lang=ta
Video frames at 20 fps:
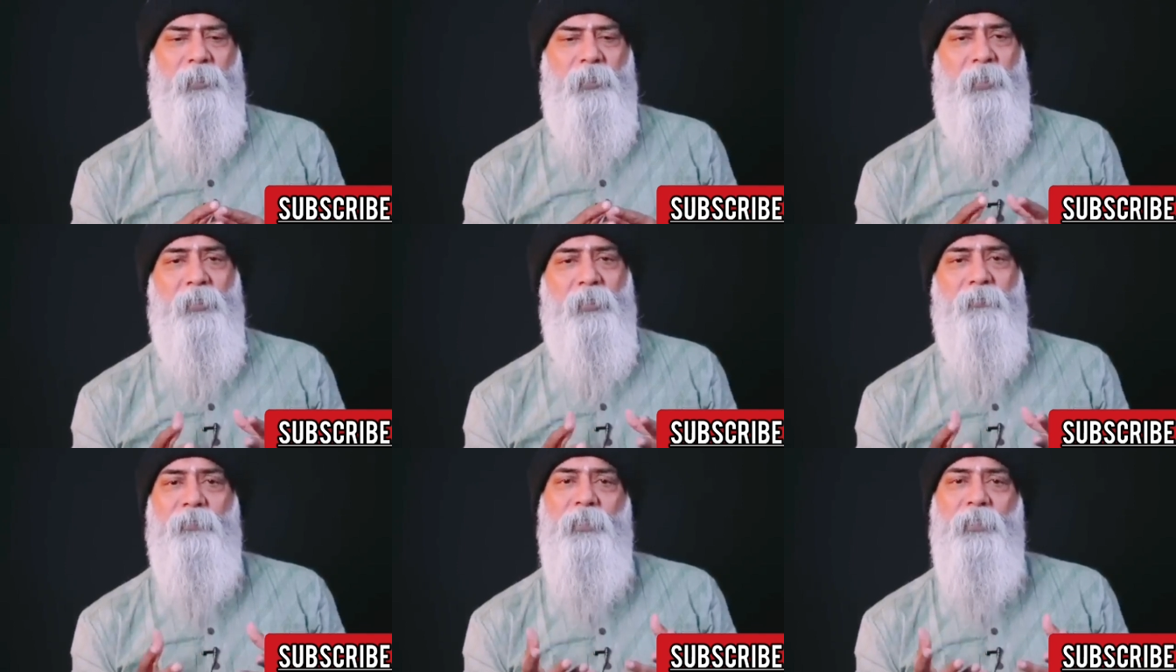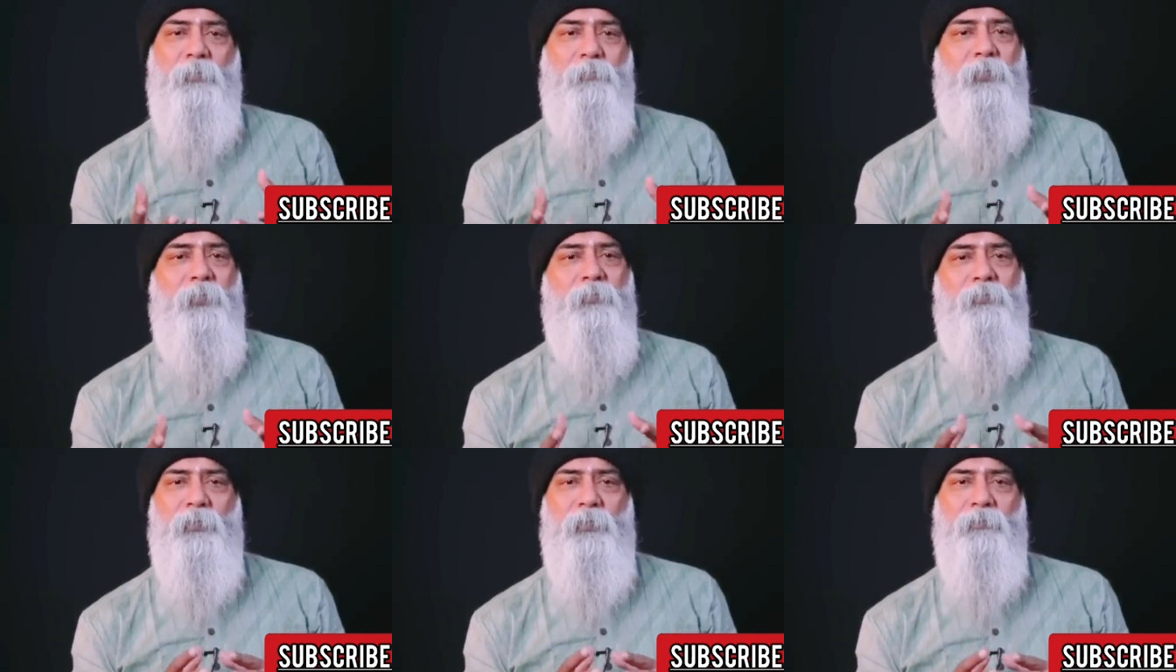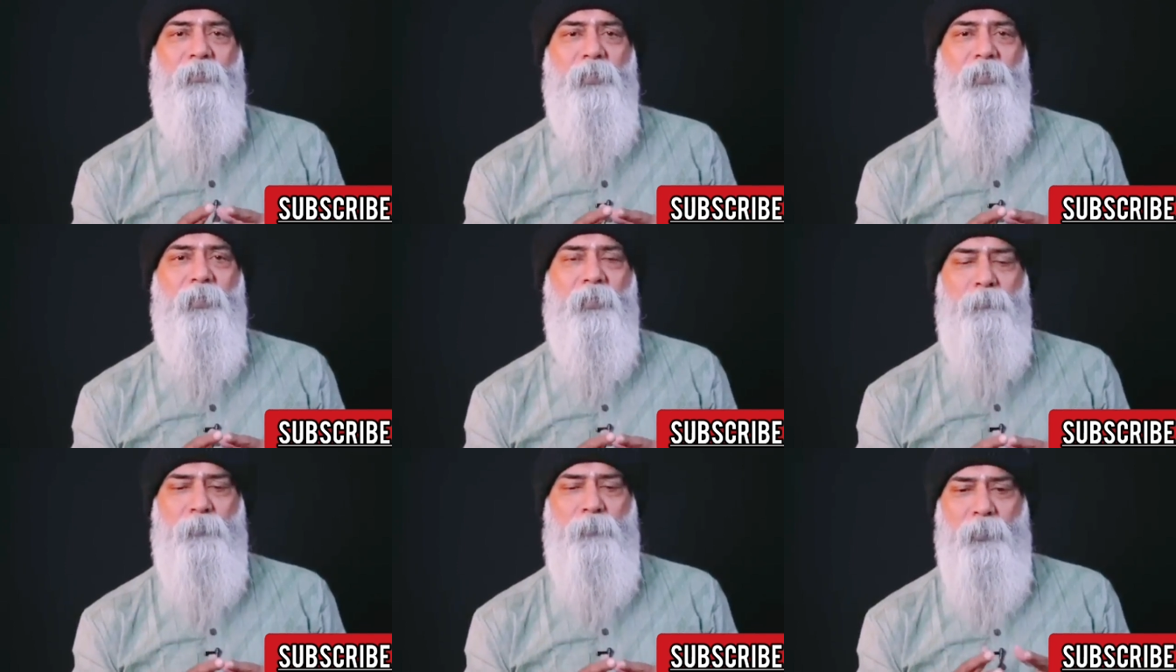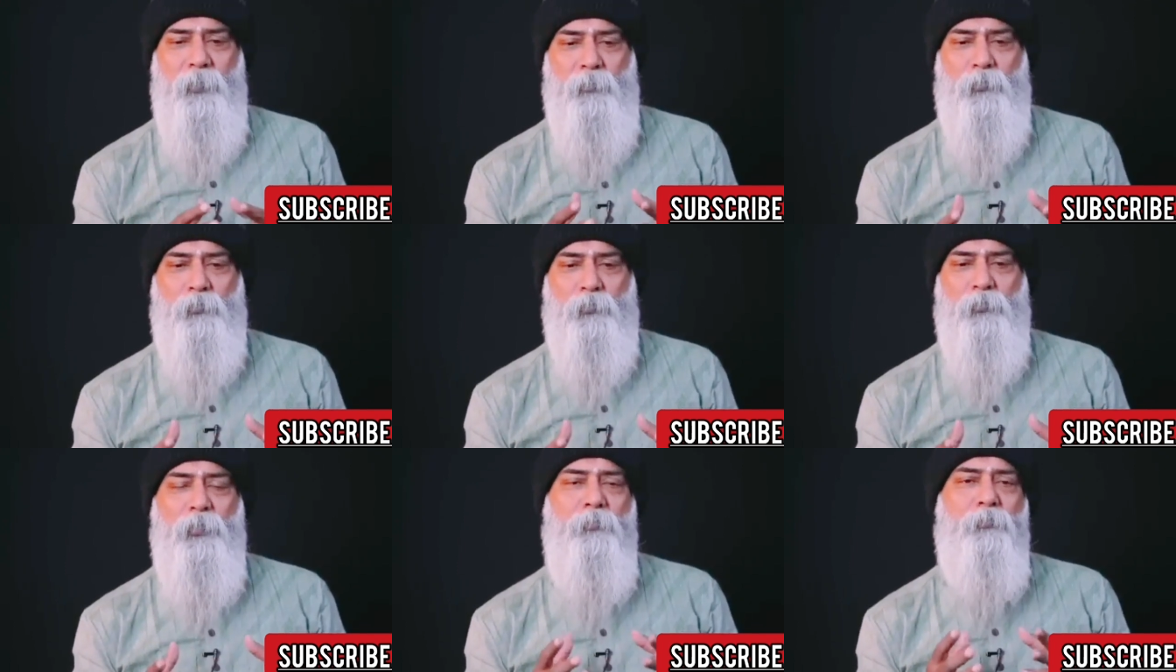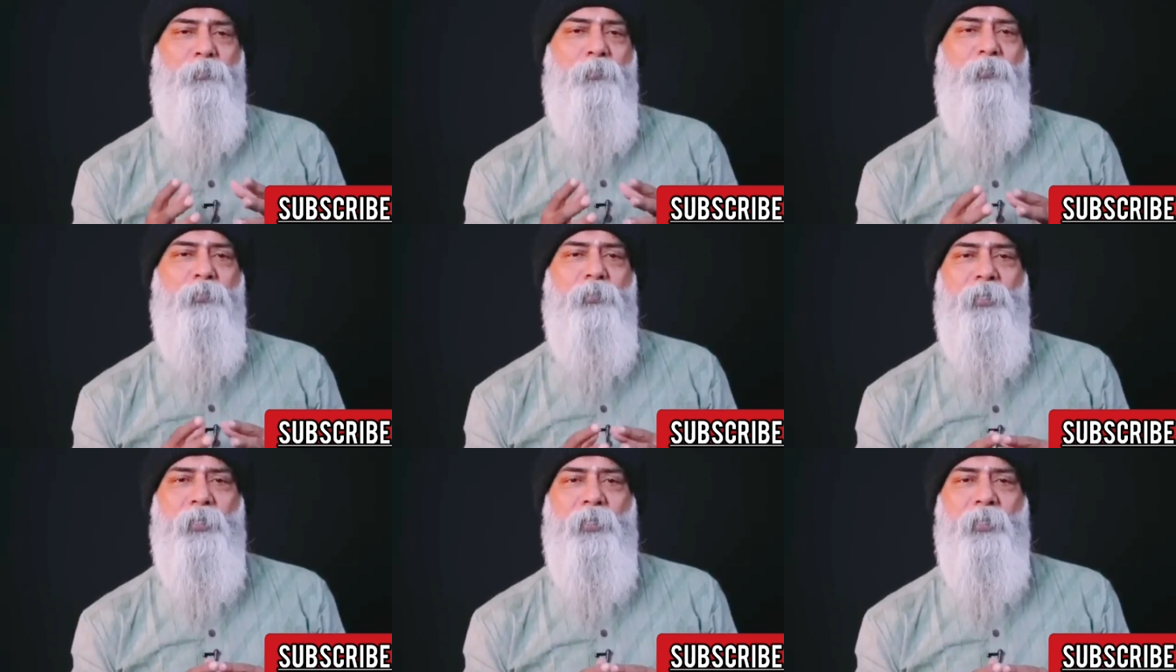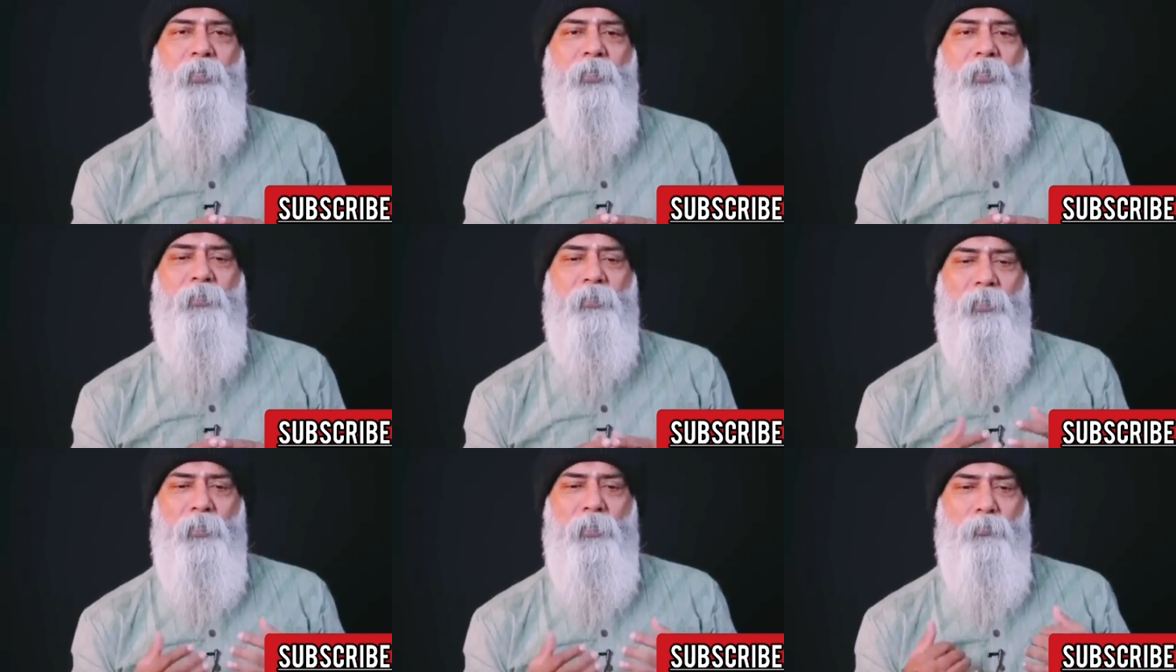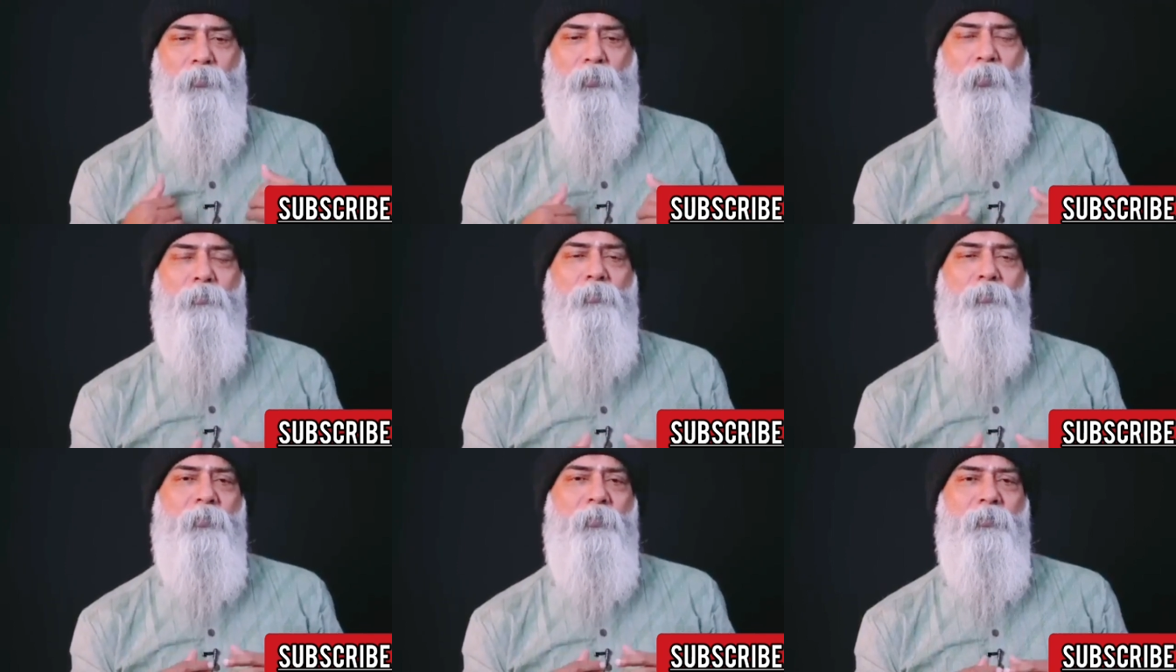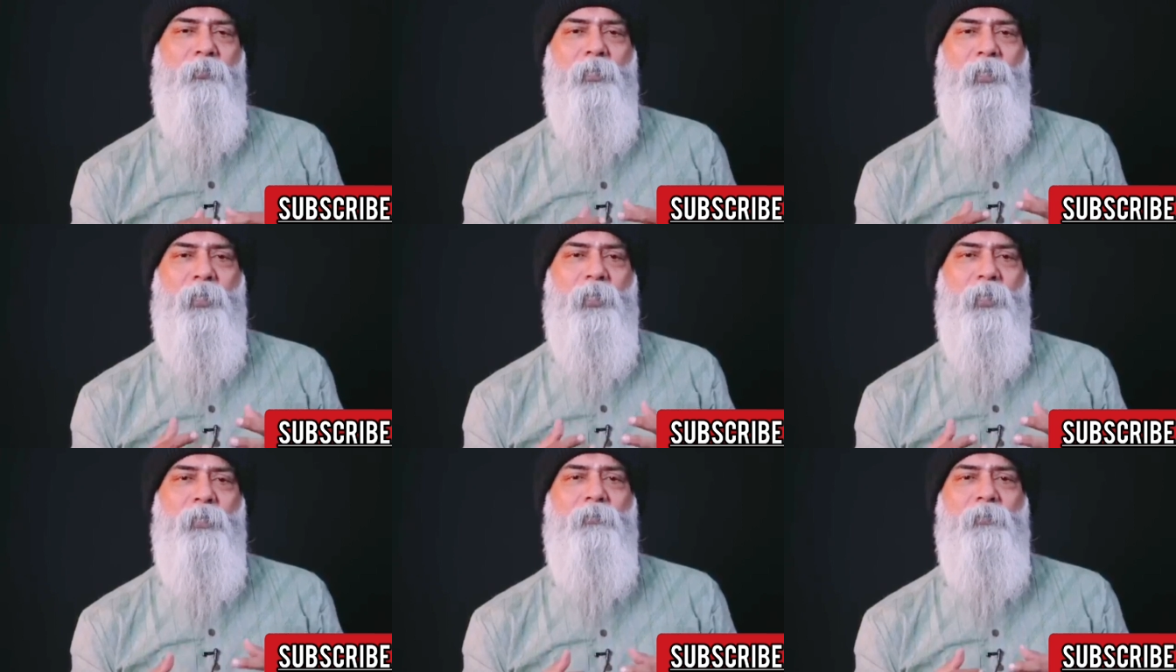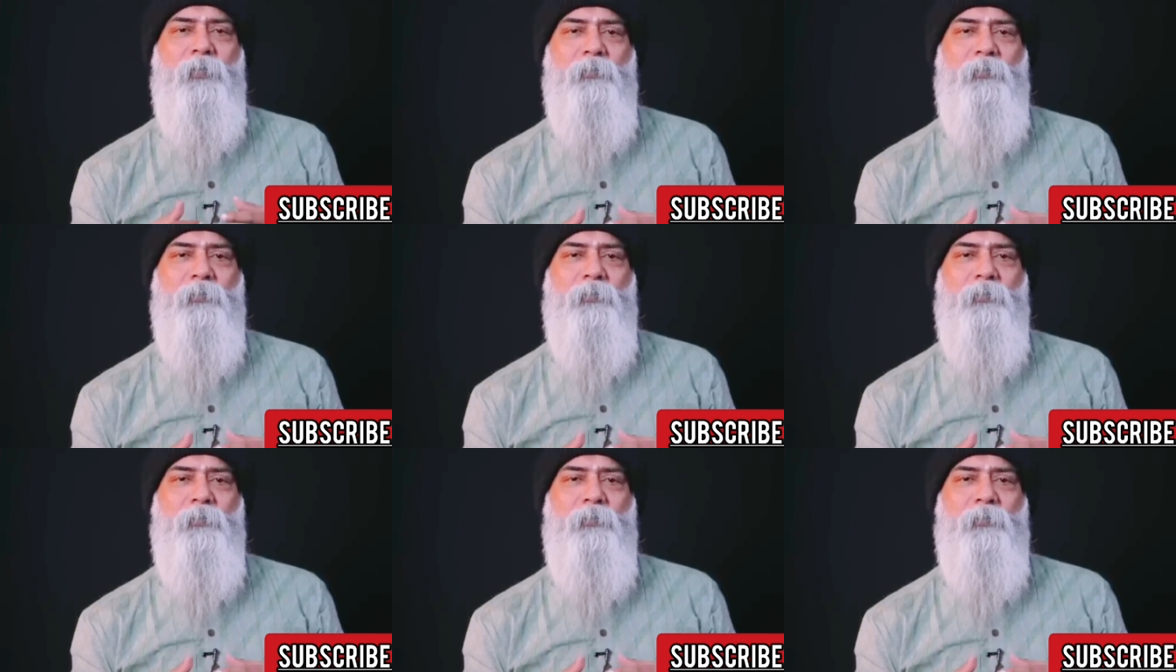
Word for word: தடை வந்து எப்படி வேணாலும் வரலாம் இப்போ நீங்கள் ஒரு தொழில் பண்ணணும்னு நினைக்கிறீங்க திடீர்னு உடம்பு வலி வந்து கை